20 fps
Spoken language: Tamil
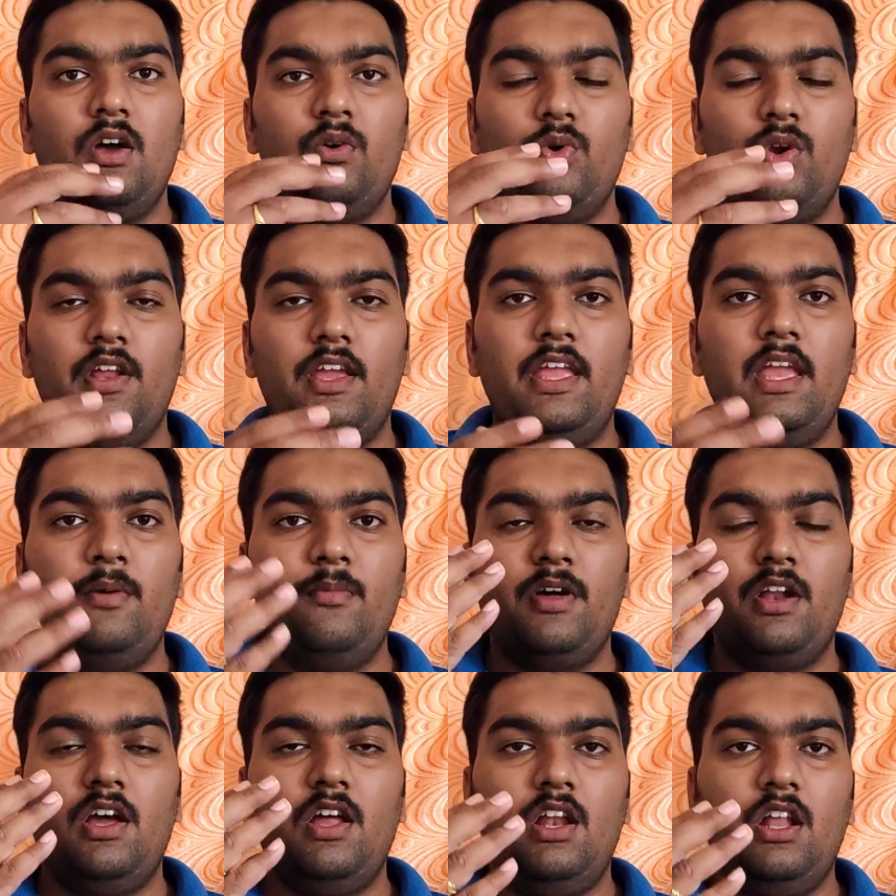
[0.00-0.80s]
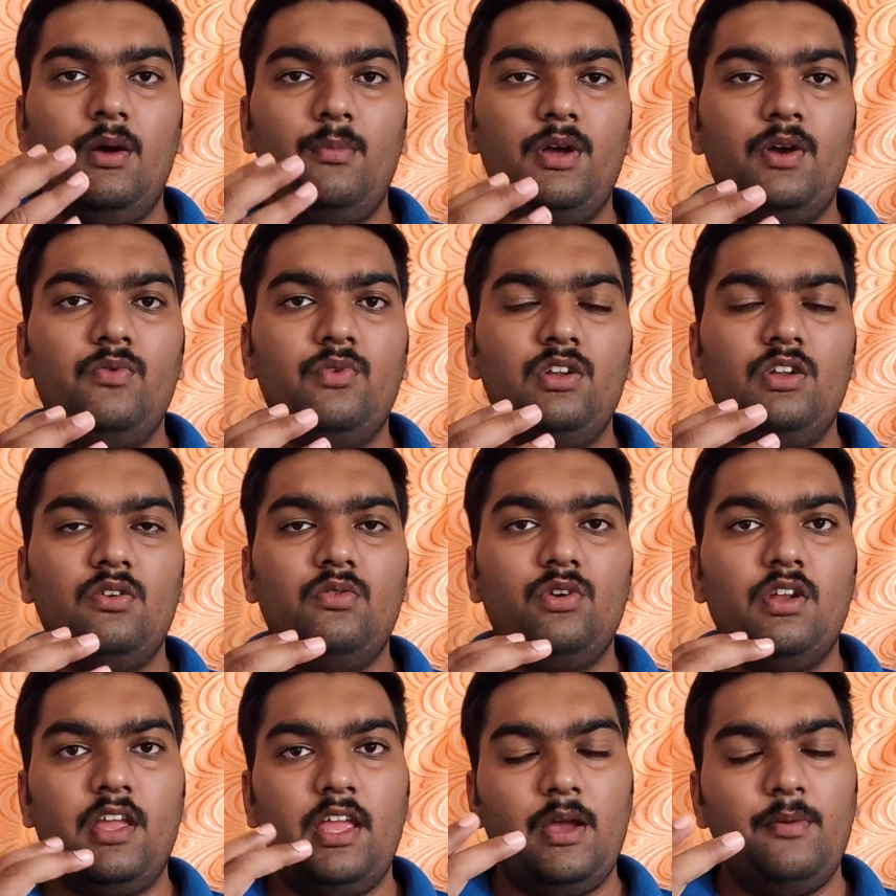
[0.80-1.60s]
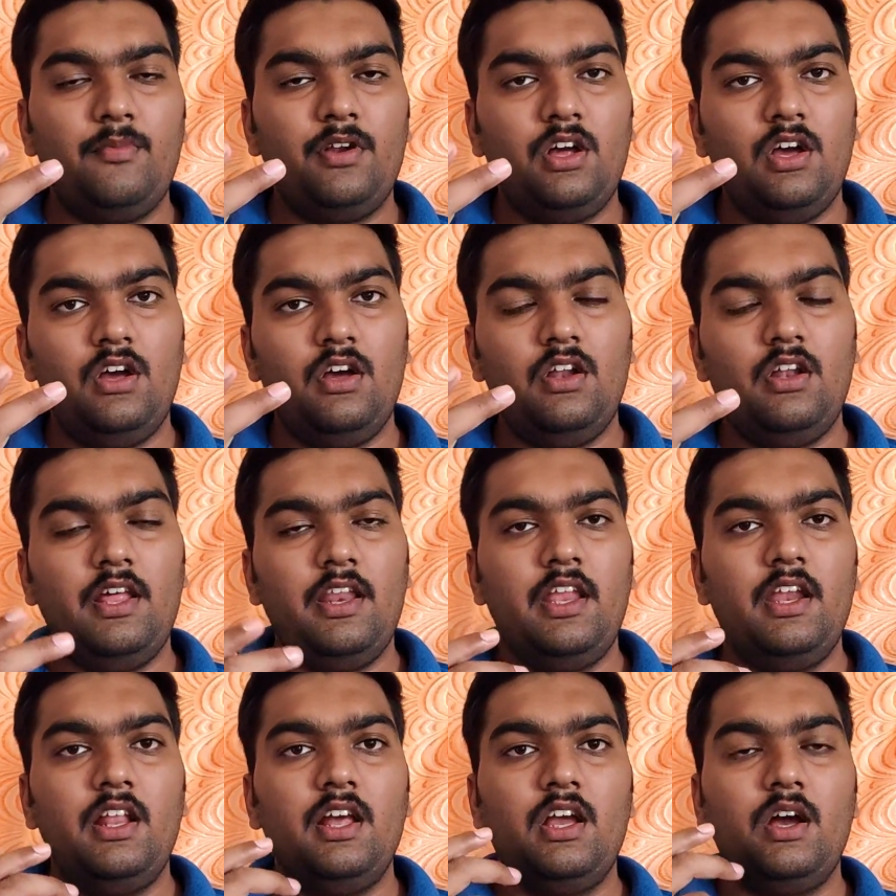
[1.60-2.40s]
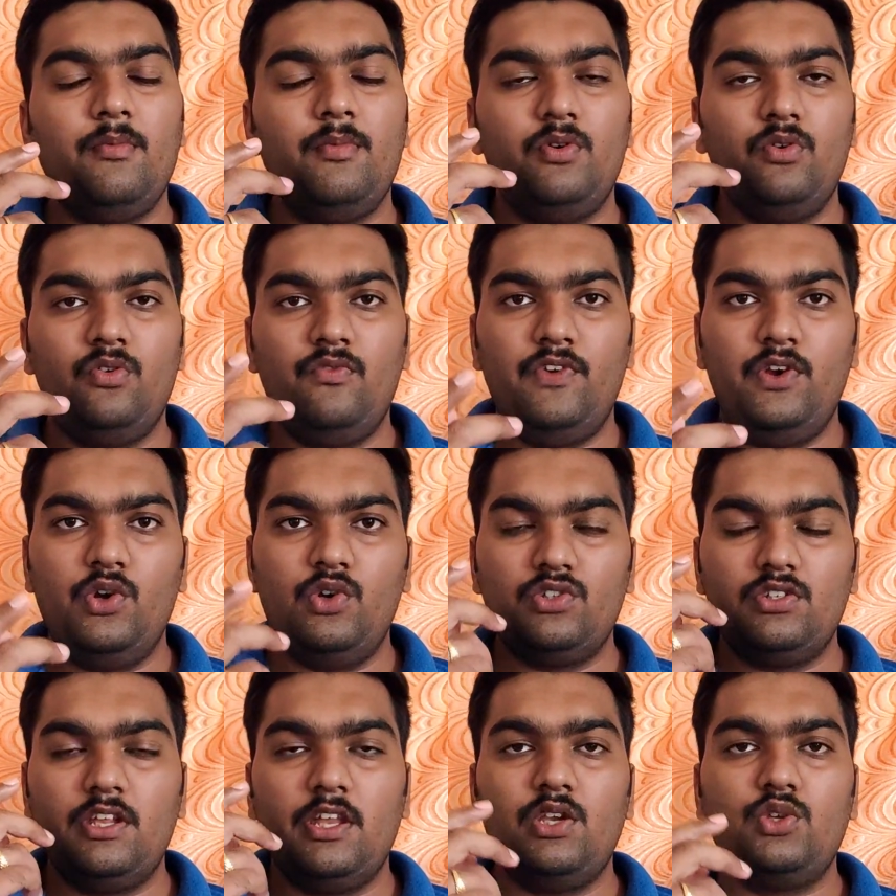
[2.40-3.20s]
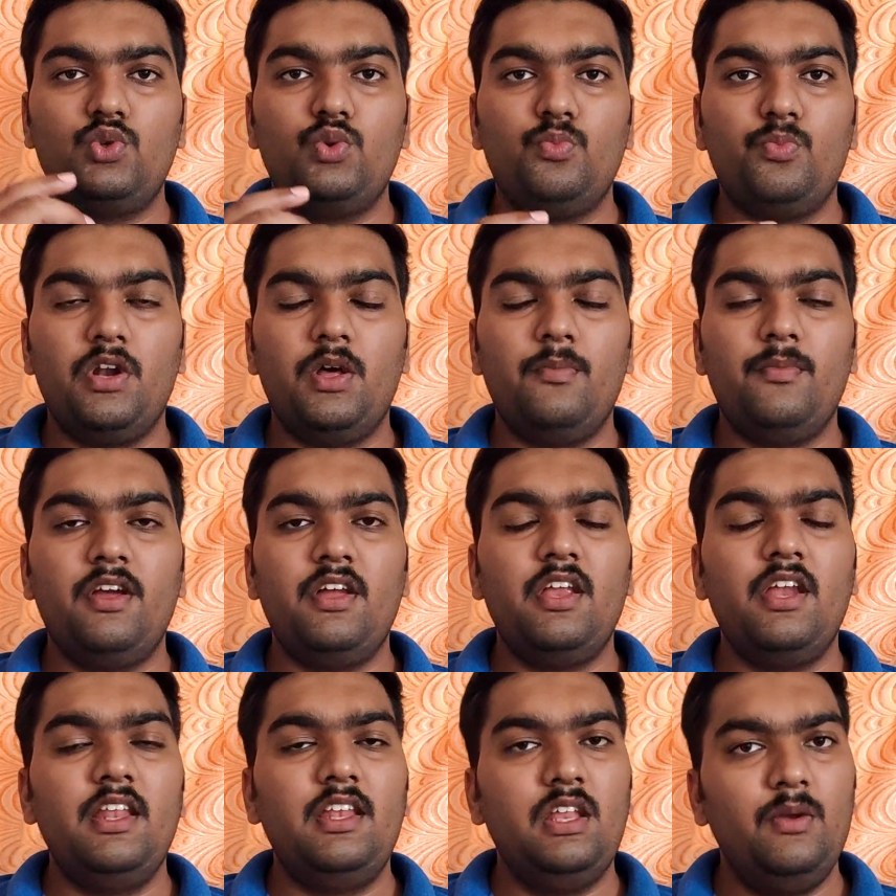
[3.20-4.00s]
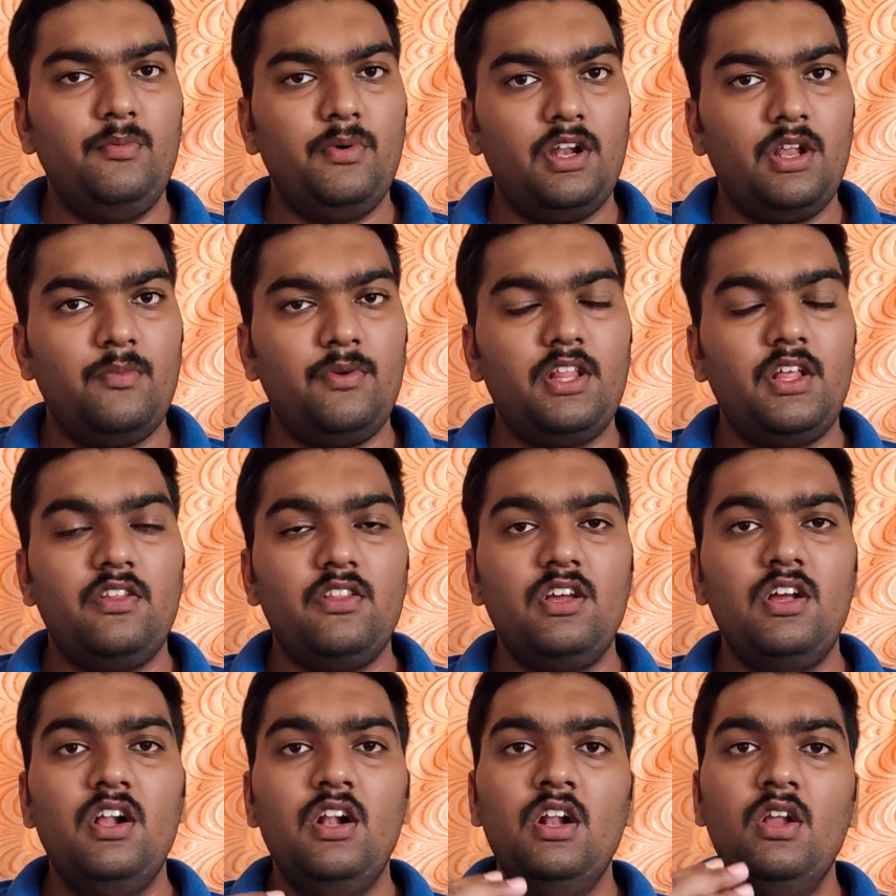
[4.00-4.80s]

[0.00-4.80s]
ஒரு கேமரா இல்லாமல் ஒரு ஒரு கேமரா நிறைய எடுக்காமல் ஒரு வீடியோஸ் நிறைய ஷூட் பண்ணாமல் எடிட்டிங் பண்ணாமல் அதாவது